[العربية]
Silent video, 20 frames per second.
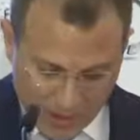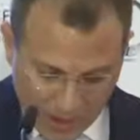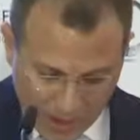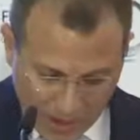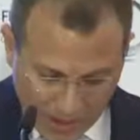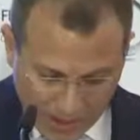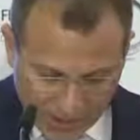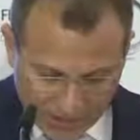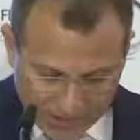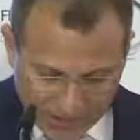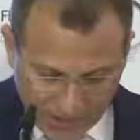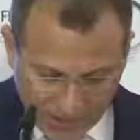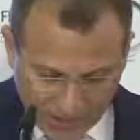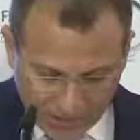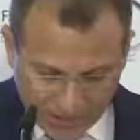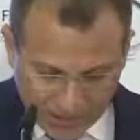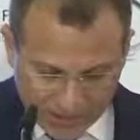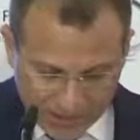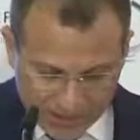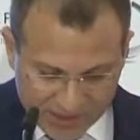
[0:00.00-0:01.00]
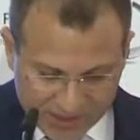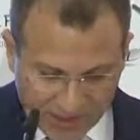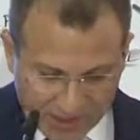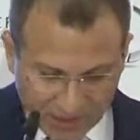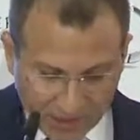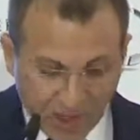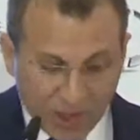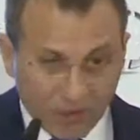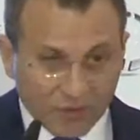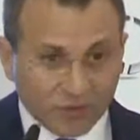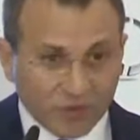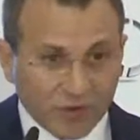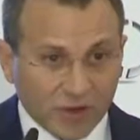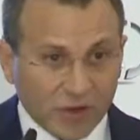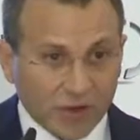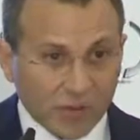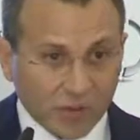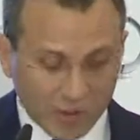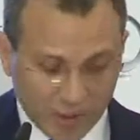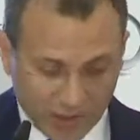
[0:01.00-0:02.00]
على صعيد
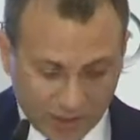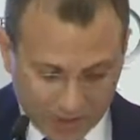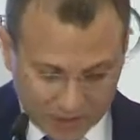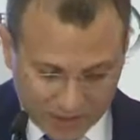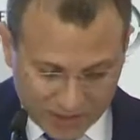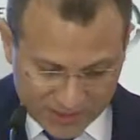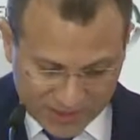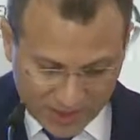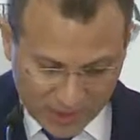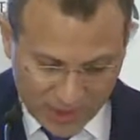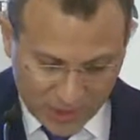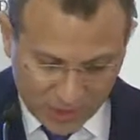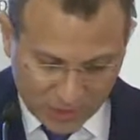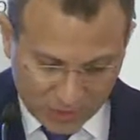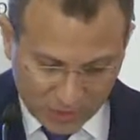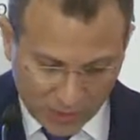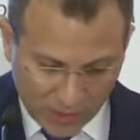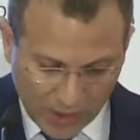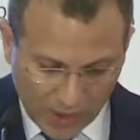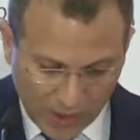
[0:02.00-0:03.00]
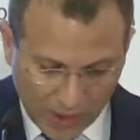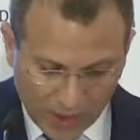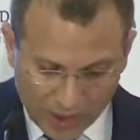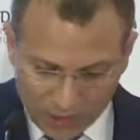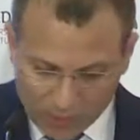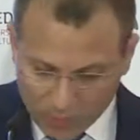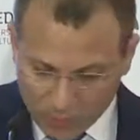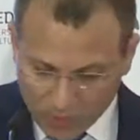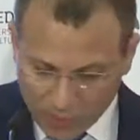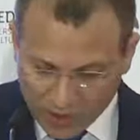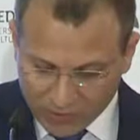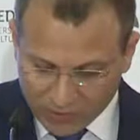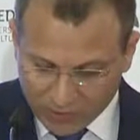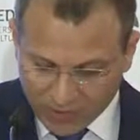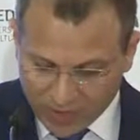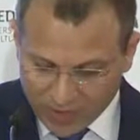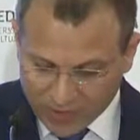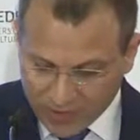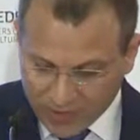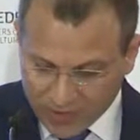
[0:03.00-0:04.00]
الثقافة والاقتصاد والعلم
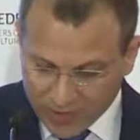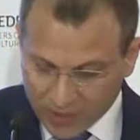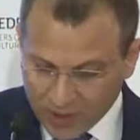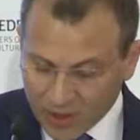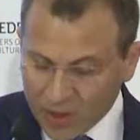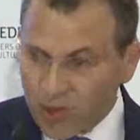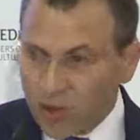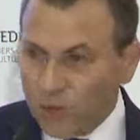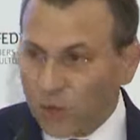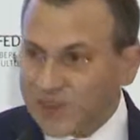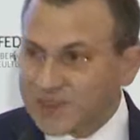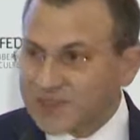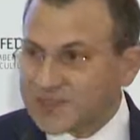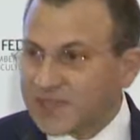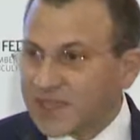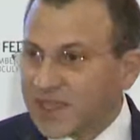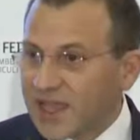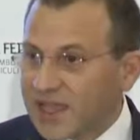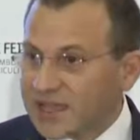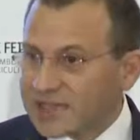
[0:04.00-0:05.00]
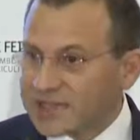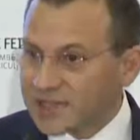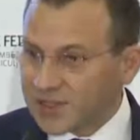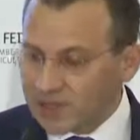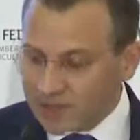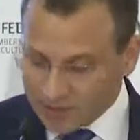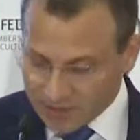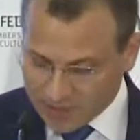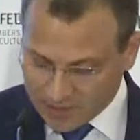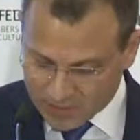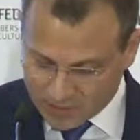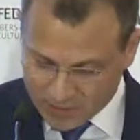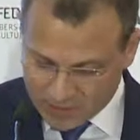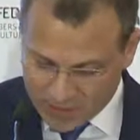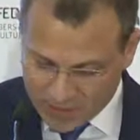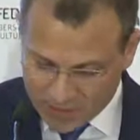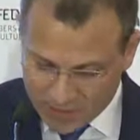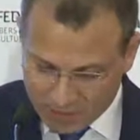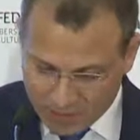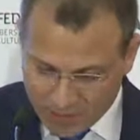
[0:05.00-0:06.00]
والفن والسياسة
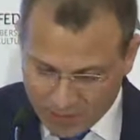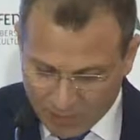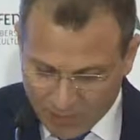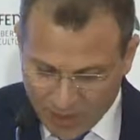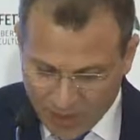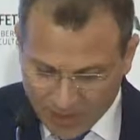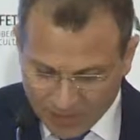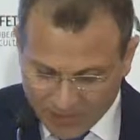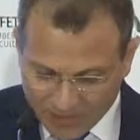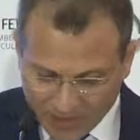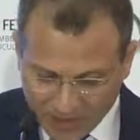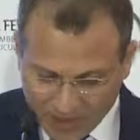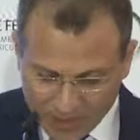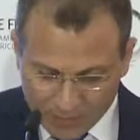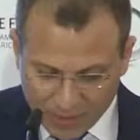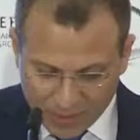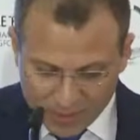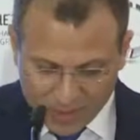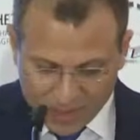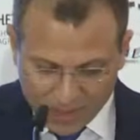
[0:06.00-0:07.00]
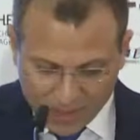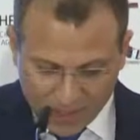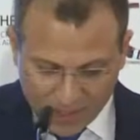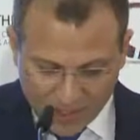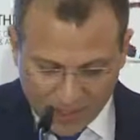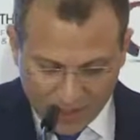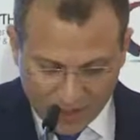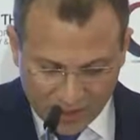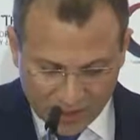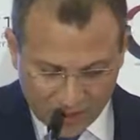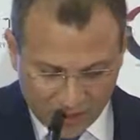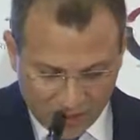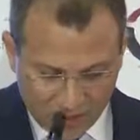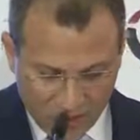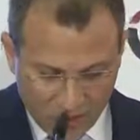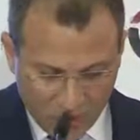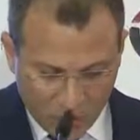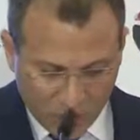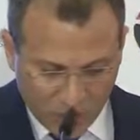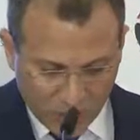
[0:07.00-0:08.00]
مما أثرى البشرية
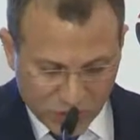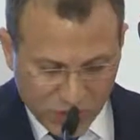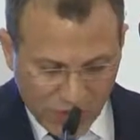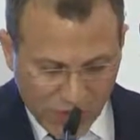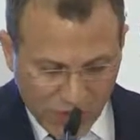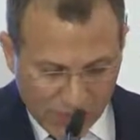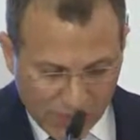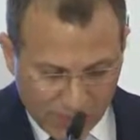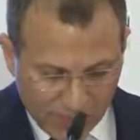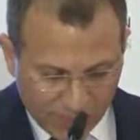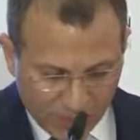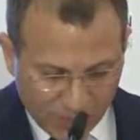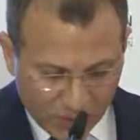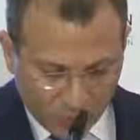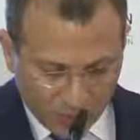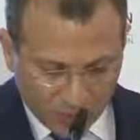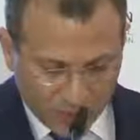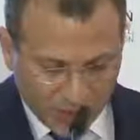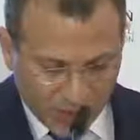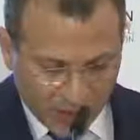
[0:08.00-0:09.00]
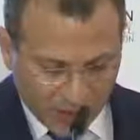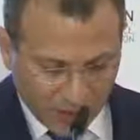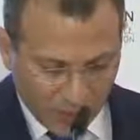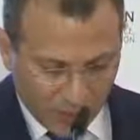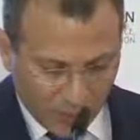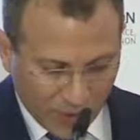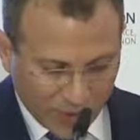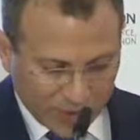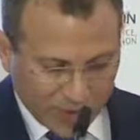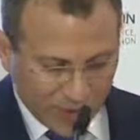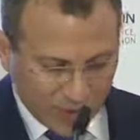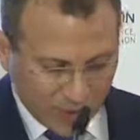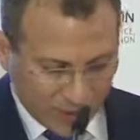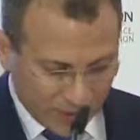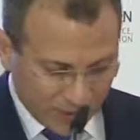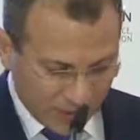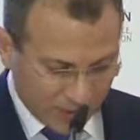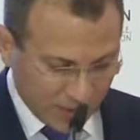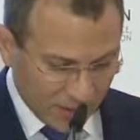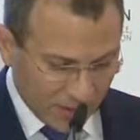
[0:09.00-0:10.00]
وجعل من لبنان
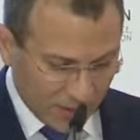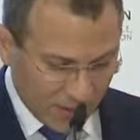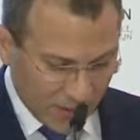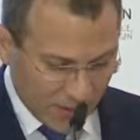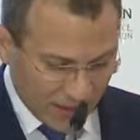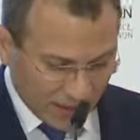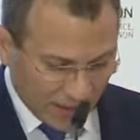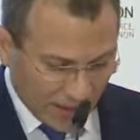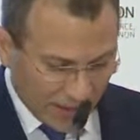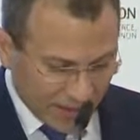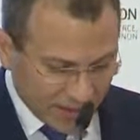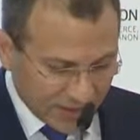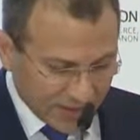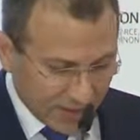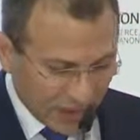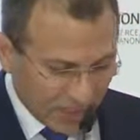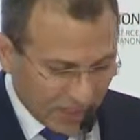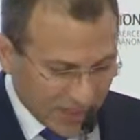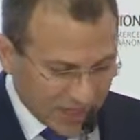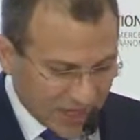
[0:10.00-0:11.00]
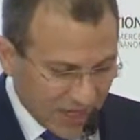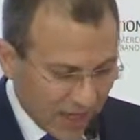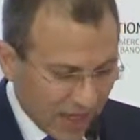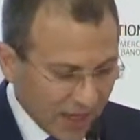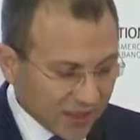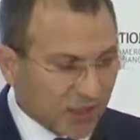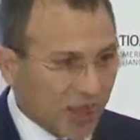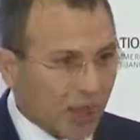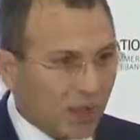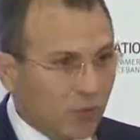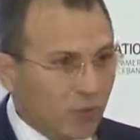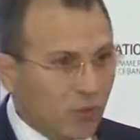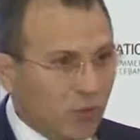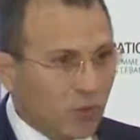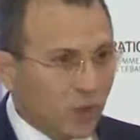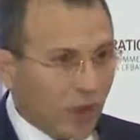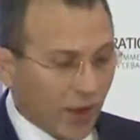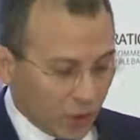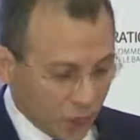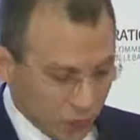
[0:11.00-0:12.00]
وطنا تخطى مساحته
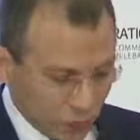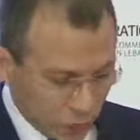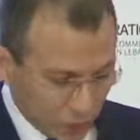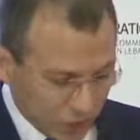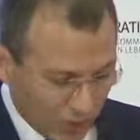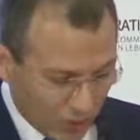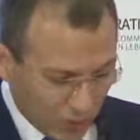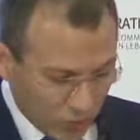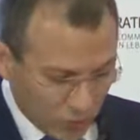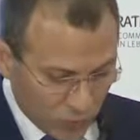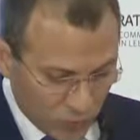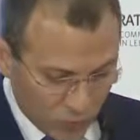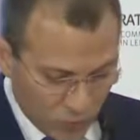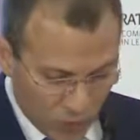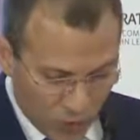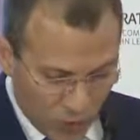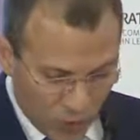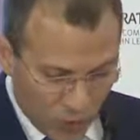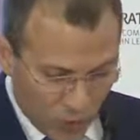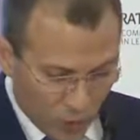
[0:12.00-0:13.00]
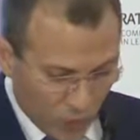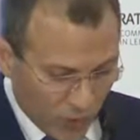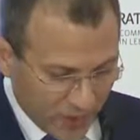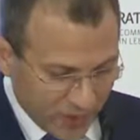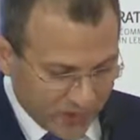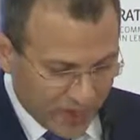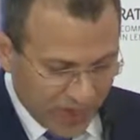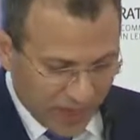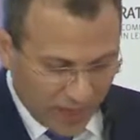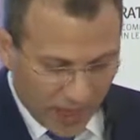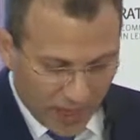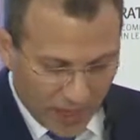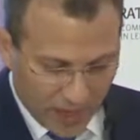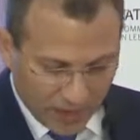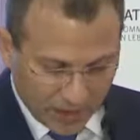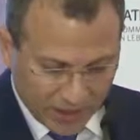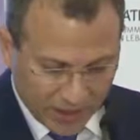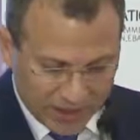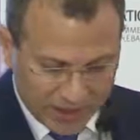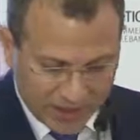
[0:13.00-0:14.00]
وحدوده وزرع
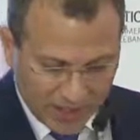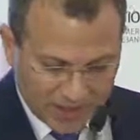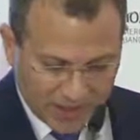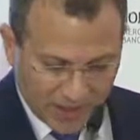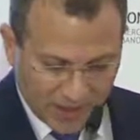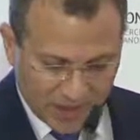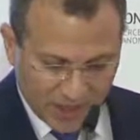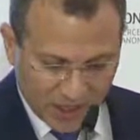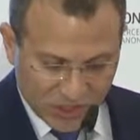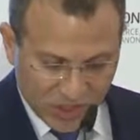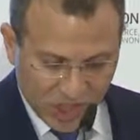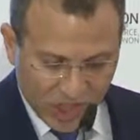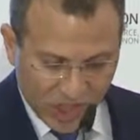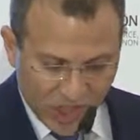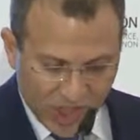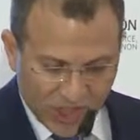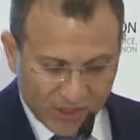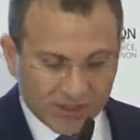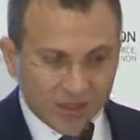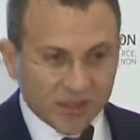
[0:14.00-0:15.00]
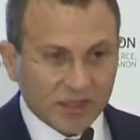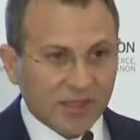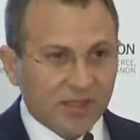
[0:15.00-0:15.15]
قصص النجاحات